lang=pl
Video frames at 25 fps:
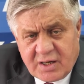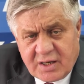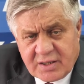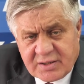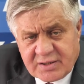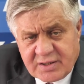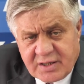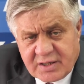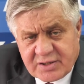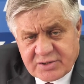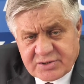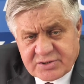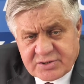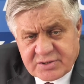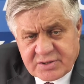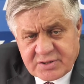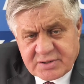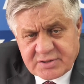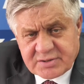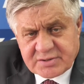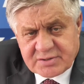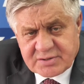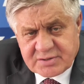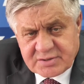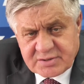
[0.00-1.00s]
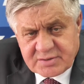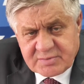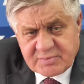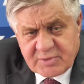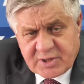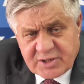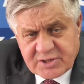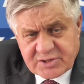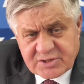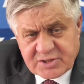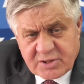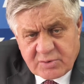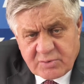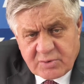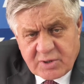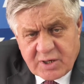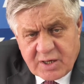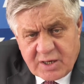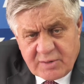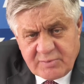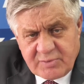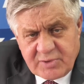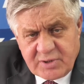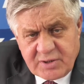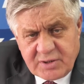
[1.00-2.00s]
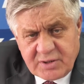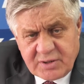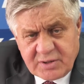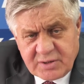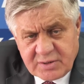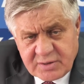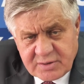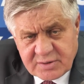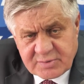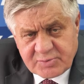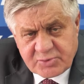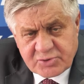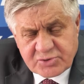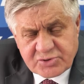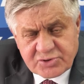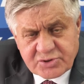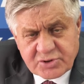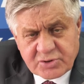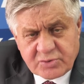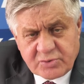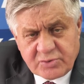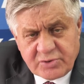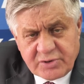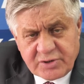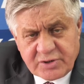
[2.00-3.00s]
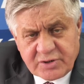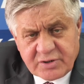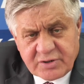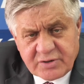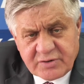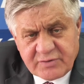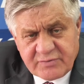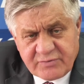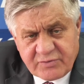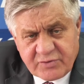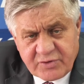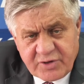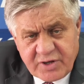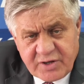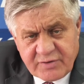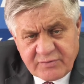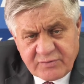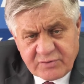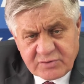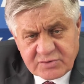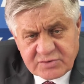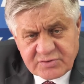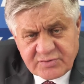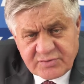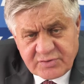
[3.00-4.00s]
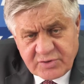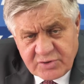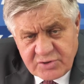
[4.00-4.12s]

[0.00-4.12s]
a także z marszałkami z poszczególnych województw,